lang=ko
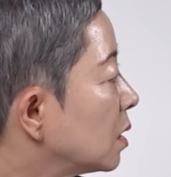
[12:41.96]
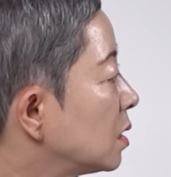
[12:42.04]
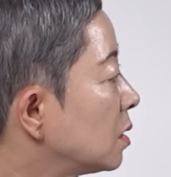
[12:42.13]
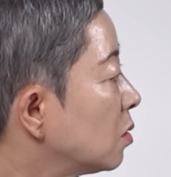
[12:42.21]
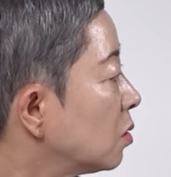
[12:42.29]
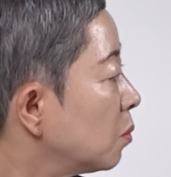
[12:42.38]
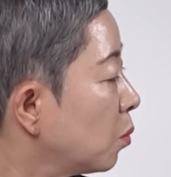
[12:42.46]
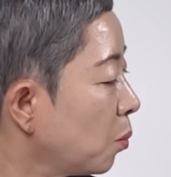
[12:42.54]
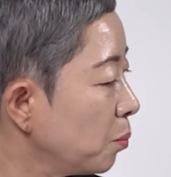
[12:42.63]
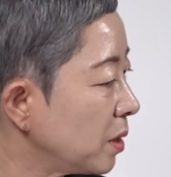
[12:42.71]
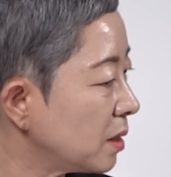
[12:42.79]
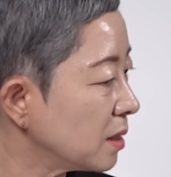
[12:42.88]
이제 이걸 못
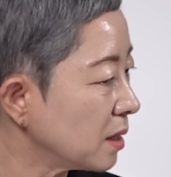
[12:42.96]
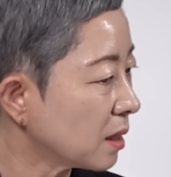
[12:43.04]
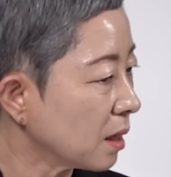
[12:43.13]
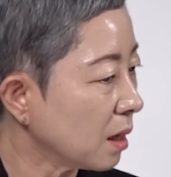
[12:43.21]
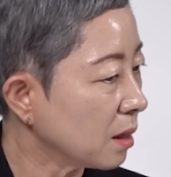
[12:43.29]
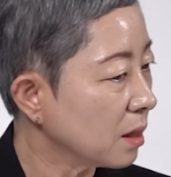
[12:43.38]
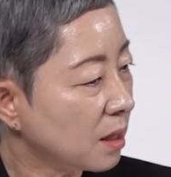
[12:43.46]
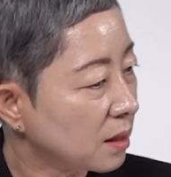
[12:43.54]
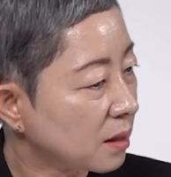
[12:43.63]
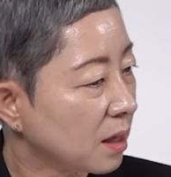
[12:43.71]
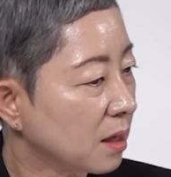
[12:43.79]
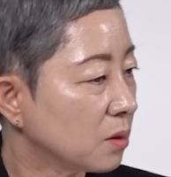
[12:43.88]
믿으니까
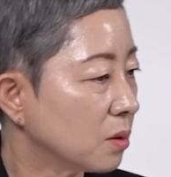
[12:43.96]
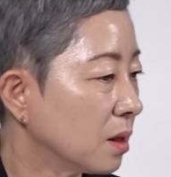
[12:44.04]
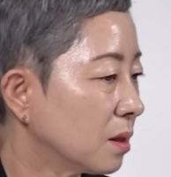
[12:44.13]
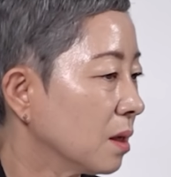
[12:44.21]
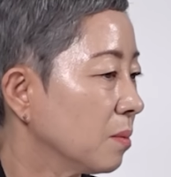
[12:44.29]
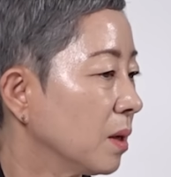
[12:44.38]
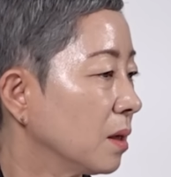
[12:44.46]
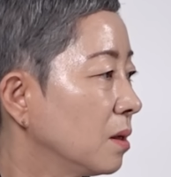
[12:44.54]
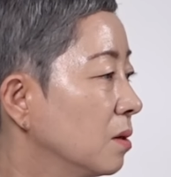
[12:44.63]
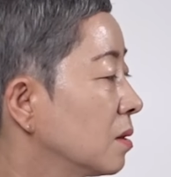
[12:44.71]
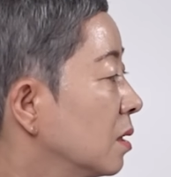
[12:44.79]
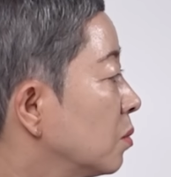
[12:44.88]
이랬다 저랬다 막
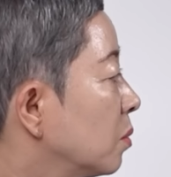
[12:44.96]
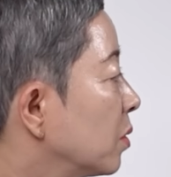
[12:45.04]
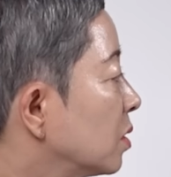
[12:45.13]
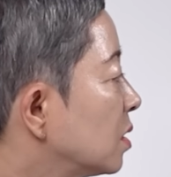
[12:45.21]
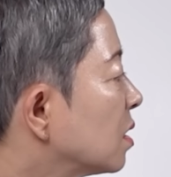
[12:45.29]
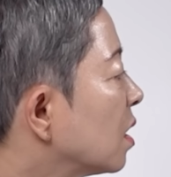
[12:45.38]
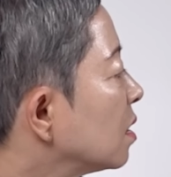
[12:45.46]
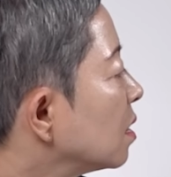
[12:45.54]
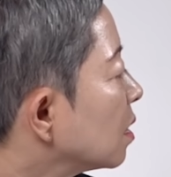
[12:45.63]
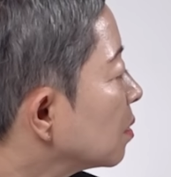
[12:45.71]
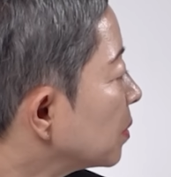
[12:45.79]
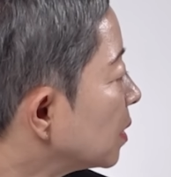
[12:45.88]
이러다 보면 맞아요. 시간
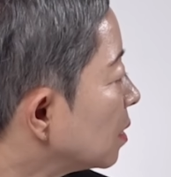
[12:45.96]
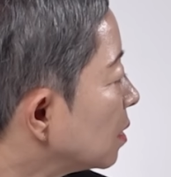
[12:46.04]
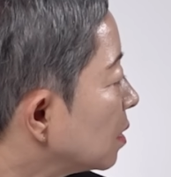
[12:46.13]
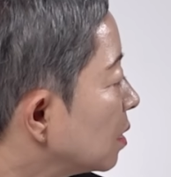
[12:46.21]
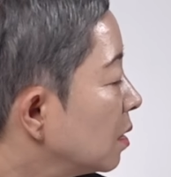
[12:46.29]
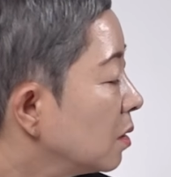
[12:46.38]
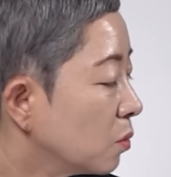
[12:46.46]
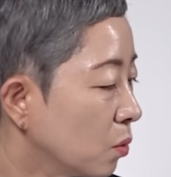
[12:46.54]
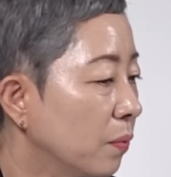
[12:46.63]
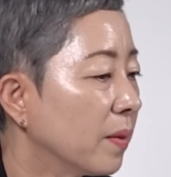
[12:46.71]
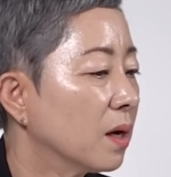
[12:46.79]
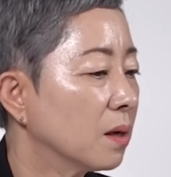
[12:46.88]
낭비, 네.
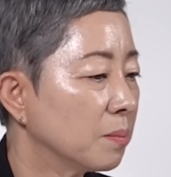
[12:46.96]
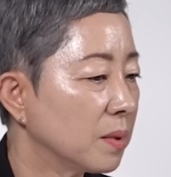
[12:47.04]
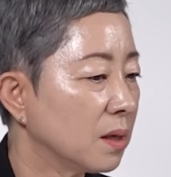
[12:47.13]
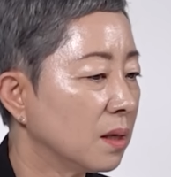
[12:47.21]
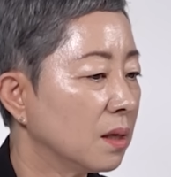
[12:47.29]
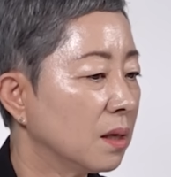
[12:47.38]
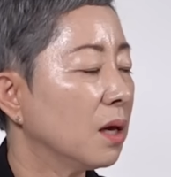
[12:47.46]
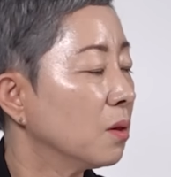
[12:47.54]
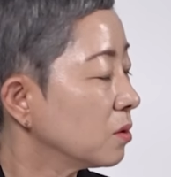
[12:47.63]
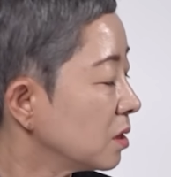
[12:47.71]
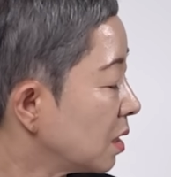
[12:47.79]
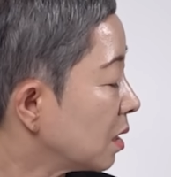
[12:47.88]
돈 낭비,
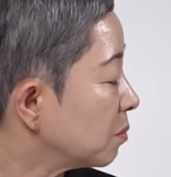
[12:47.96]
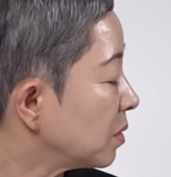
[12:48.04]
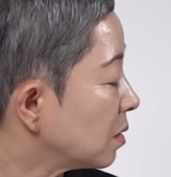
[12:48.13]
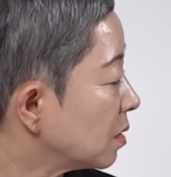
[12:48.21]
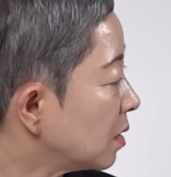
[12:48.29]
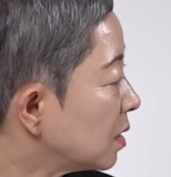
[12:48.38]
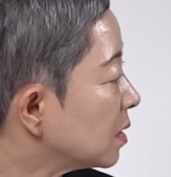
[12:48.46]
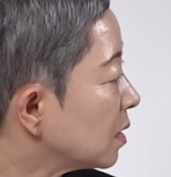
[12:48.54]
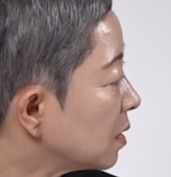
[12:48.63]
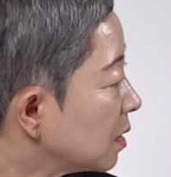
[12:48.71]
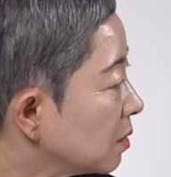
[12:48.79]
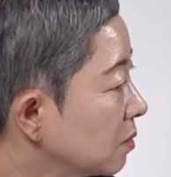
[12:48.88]
에너지 낭비 이렇게
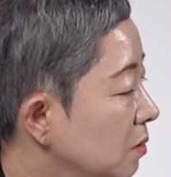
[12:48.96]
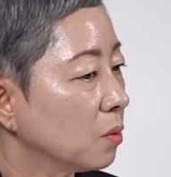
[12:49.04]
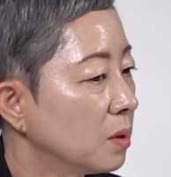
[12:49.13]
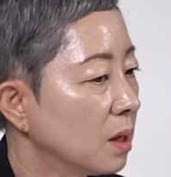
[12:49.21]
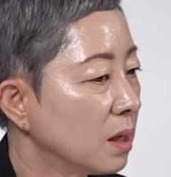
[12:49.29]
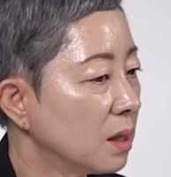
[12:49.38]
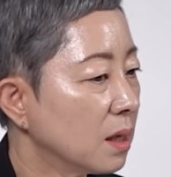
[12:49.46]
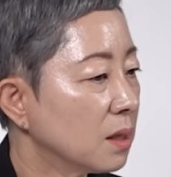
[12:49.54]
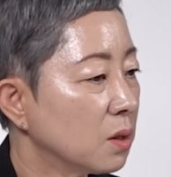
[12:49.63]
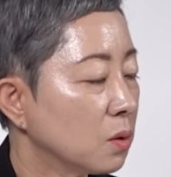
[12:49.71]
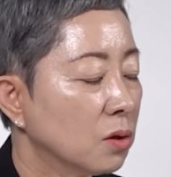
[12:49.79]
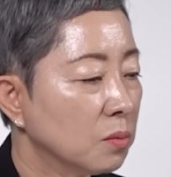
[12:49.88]
되잖아요. 음. 온라인
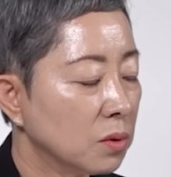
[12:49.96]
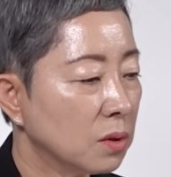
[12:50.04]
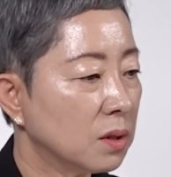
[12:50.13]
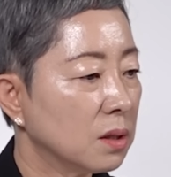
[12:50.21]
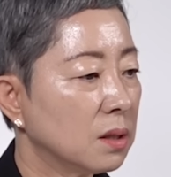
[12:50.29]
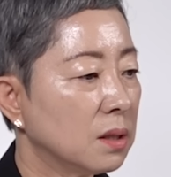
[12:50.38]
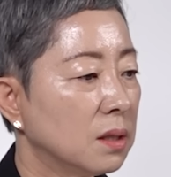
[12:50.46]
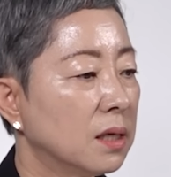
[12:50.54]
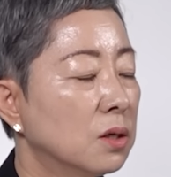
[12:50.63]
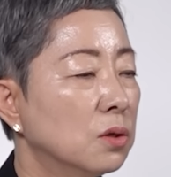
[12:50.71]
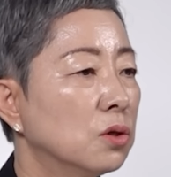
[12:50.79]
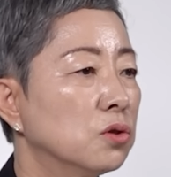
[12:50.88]
안에서 여러분들을
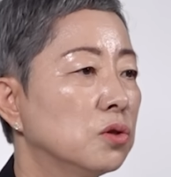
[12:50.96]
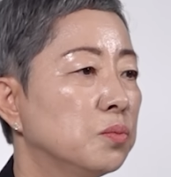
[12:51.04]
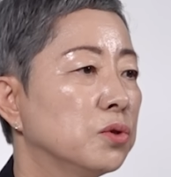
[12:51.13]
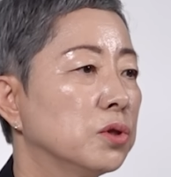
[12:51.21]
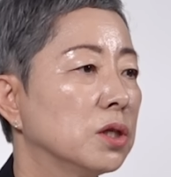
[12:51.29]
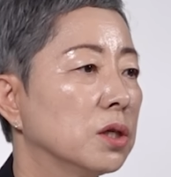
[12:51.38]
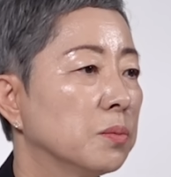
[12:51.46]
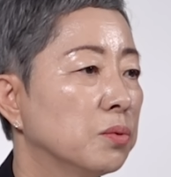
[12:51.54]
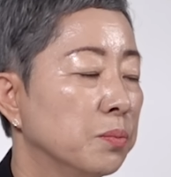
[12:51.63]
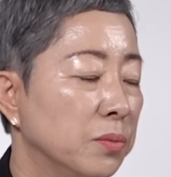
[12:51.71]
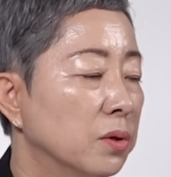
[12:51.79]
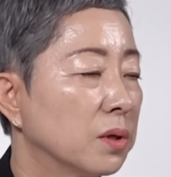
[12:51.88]
이끌어줄 분들이
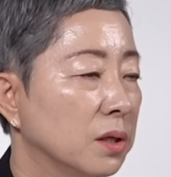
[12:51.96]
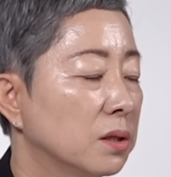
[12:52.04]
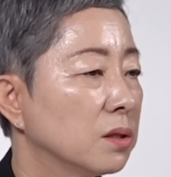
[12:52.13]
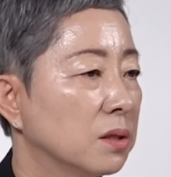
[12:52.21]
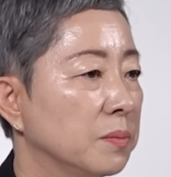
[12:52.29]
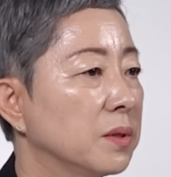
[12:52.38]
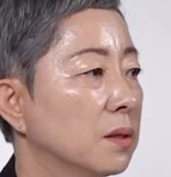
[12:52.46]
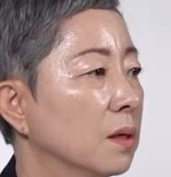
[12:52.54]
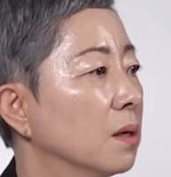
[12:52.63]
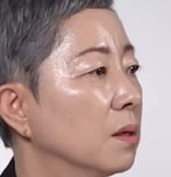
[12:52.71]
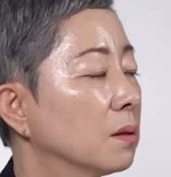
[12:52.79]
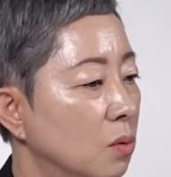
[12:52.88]
분명히
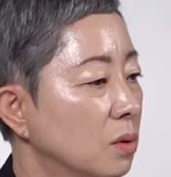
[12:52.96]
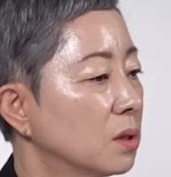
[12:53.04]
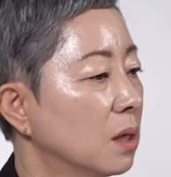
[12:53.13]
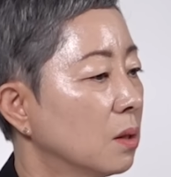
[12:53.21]
있으십니다. 꼭